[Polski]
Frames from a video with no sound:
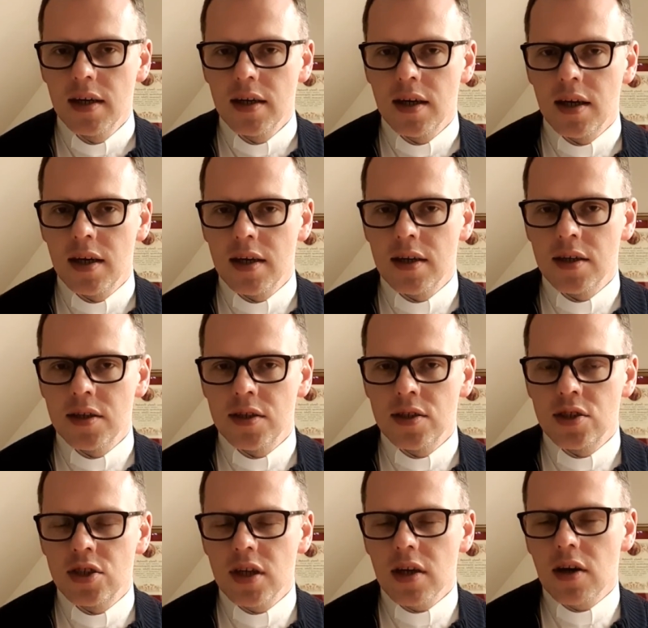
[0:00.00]
e,
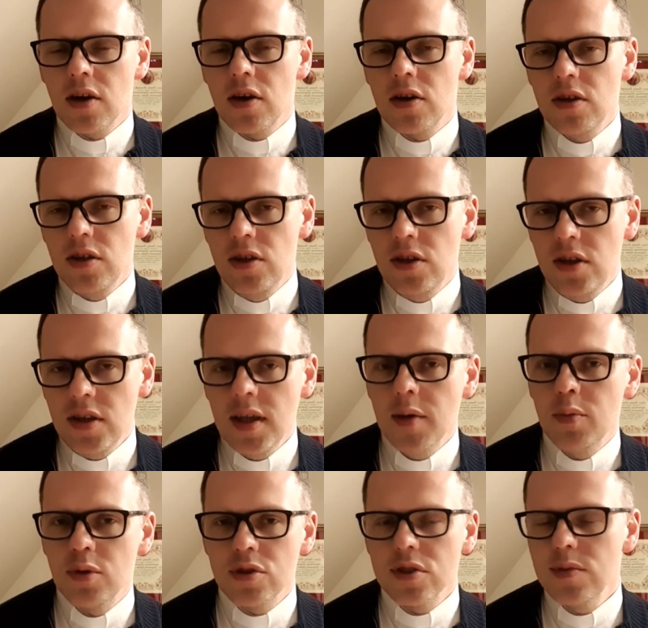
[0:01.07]
że idę
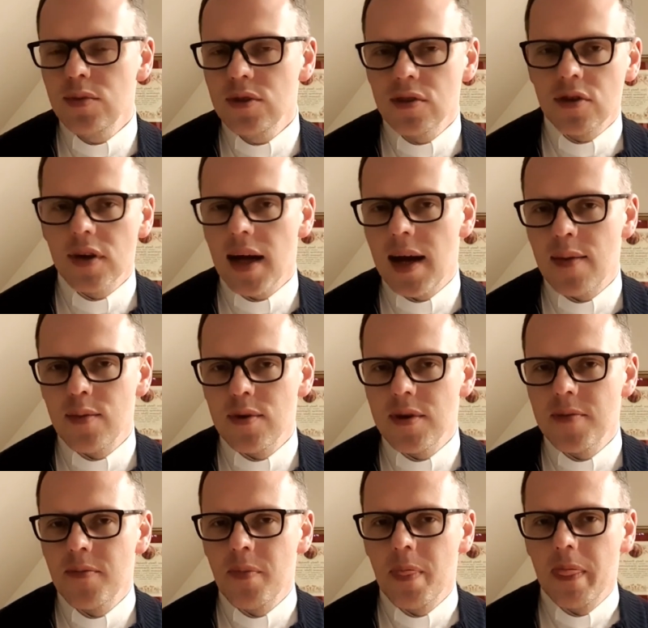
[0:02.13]
Bożymi drogami
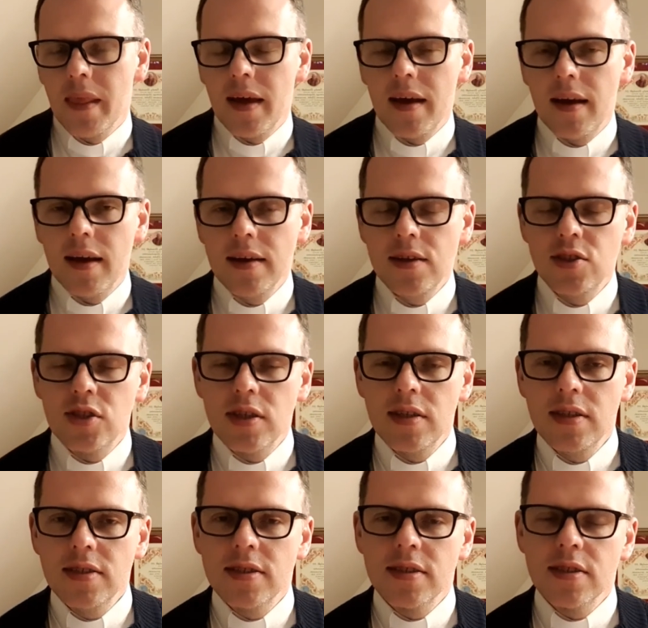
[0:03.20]
i że
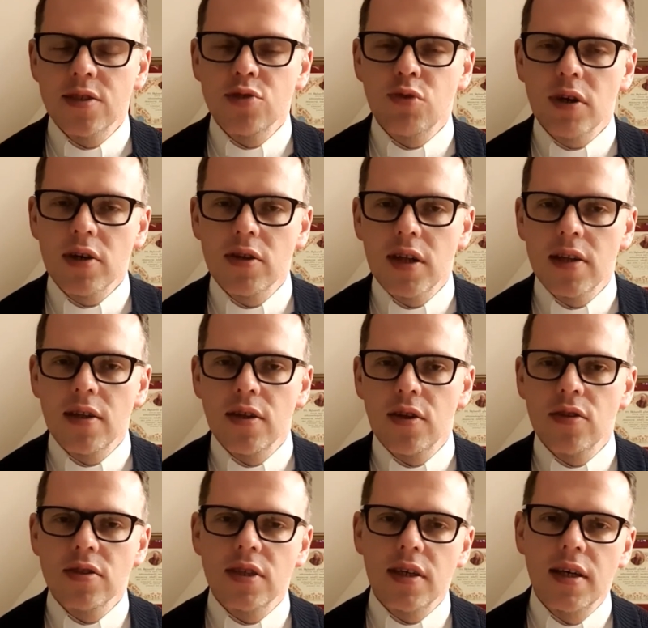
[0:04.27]
nic złego na tej
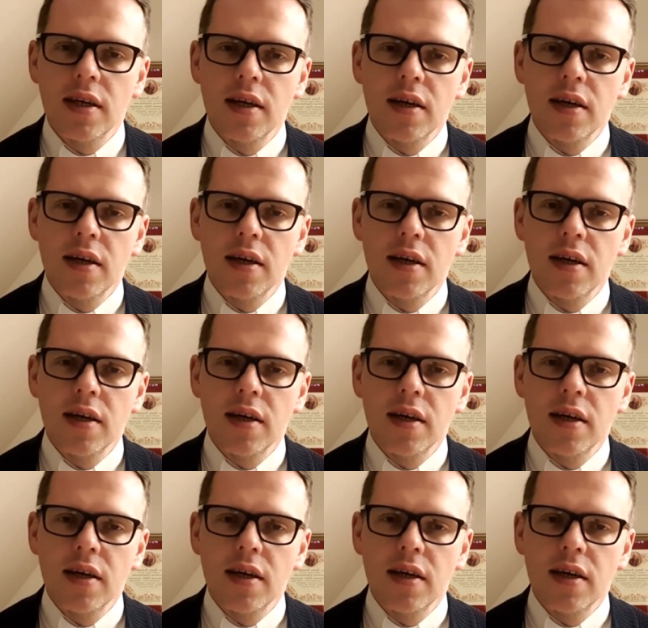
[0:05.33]
drodze